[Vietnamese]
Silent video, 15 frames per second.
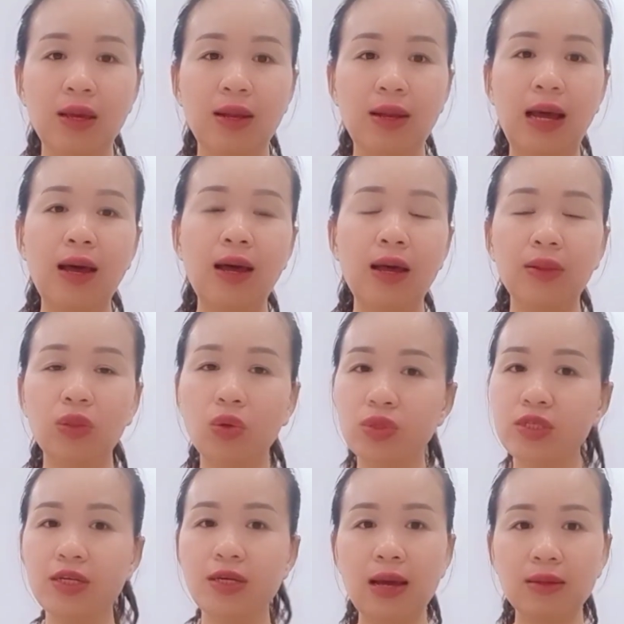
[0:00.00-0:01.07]
đó, tôi
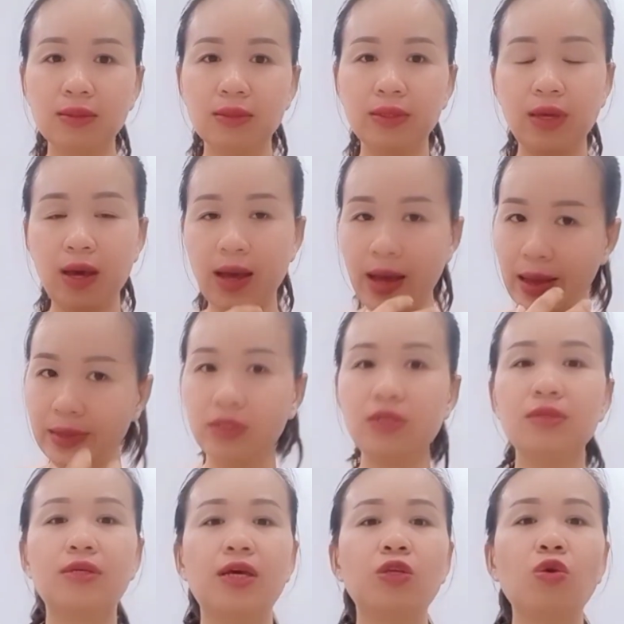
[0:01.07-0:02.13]
chỉ là người à,
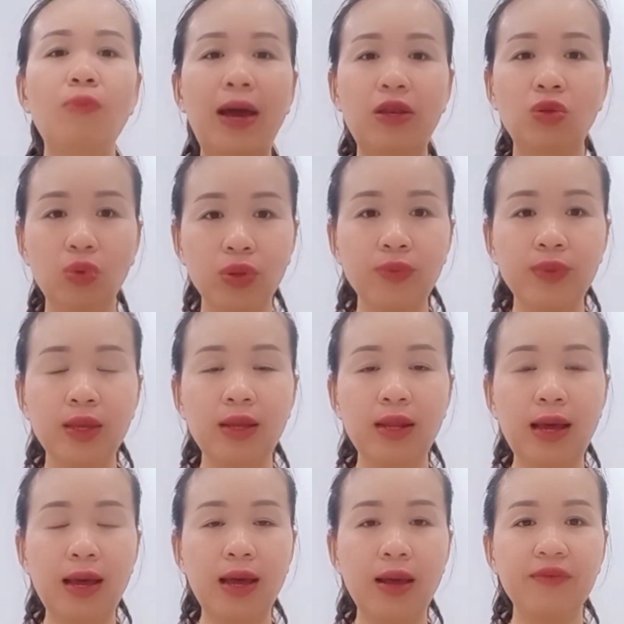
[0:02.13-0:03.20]
chia sẻ cho bạn thôi
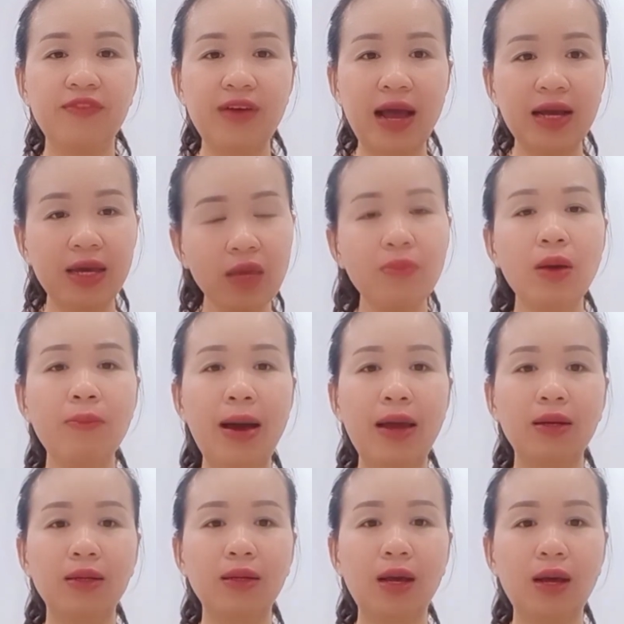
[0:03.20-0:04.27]
đó, và khi mà
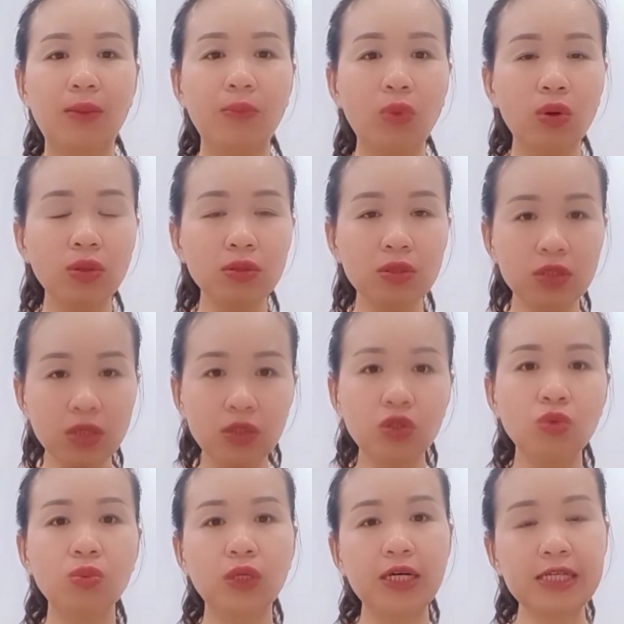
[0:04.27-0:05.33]
bạn à, muốn sử
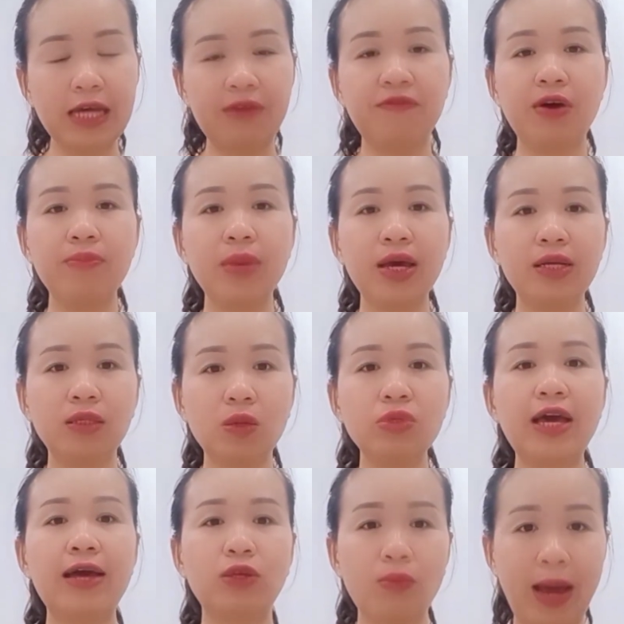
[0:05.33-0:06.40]
dụng cái sản phẩm này trong
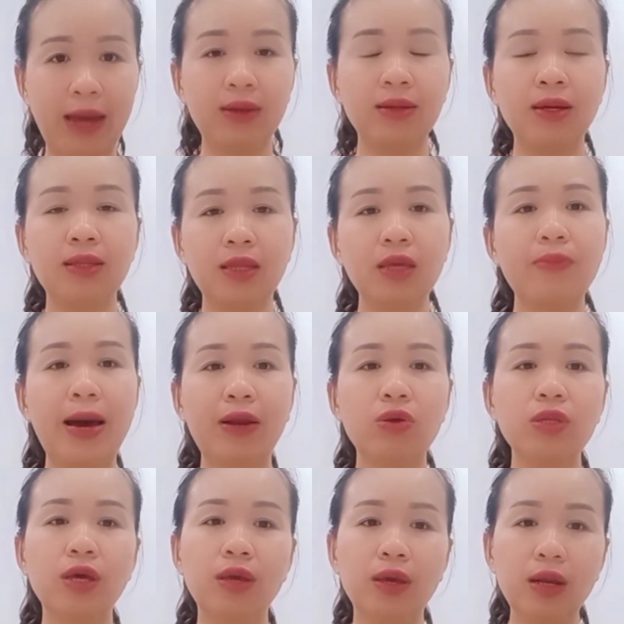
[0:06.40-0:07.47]
nhà cho bạn thì bạn
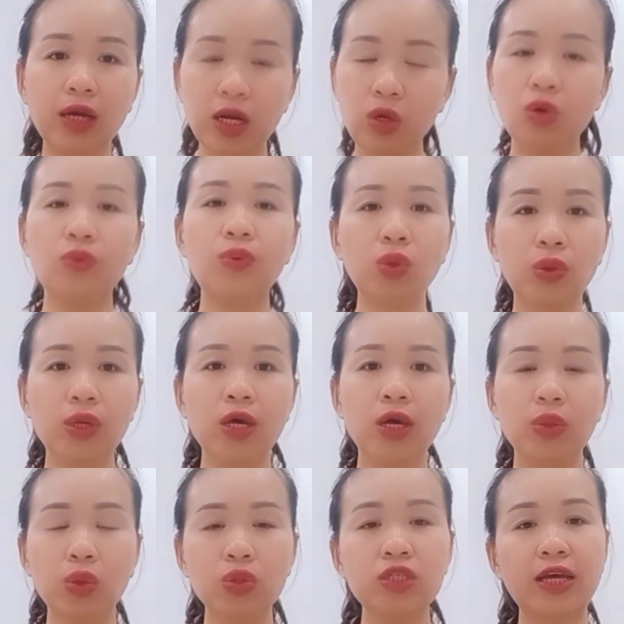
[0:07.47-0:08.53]
có thể kết nối với tôi
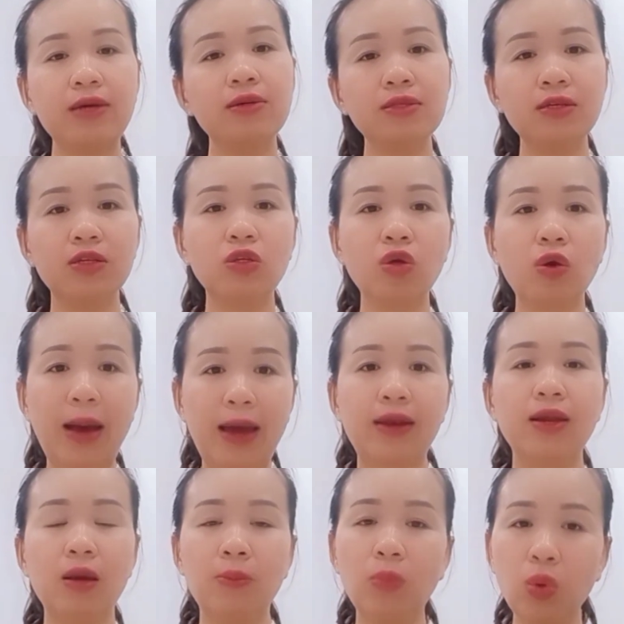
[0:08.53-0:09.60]
tôi sẽ hướng dẫn cho bạn
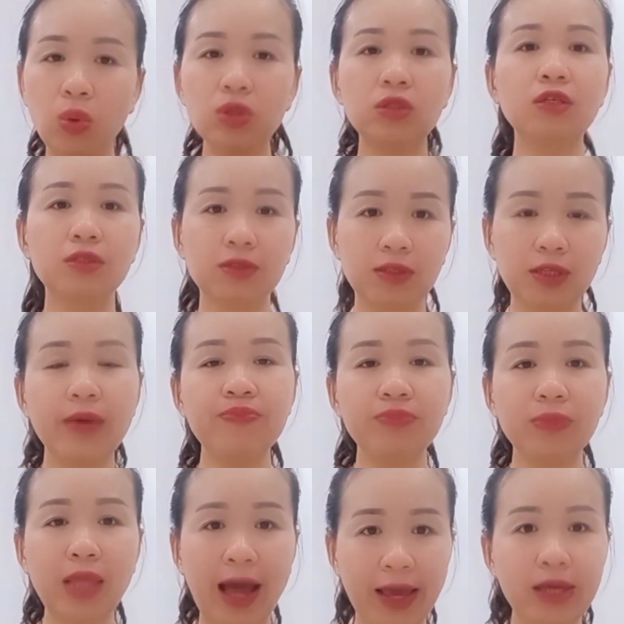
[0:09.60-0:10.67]
mua trực tiếp
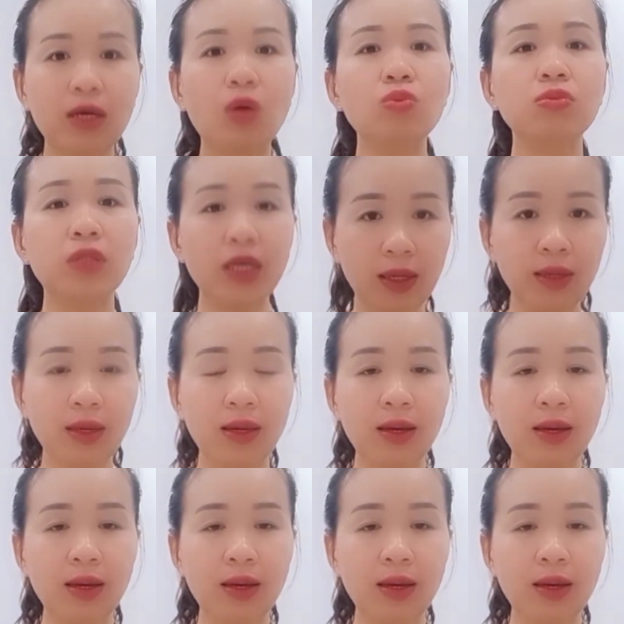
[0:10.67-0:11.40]
tại công ty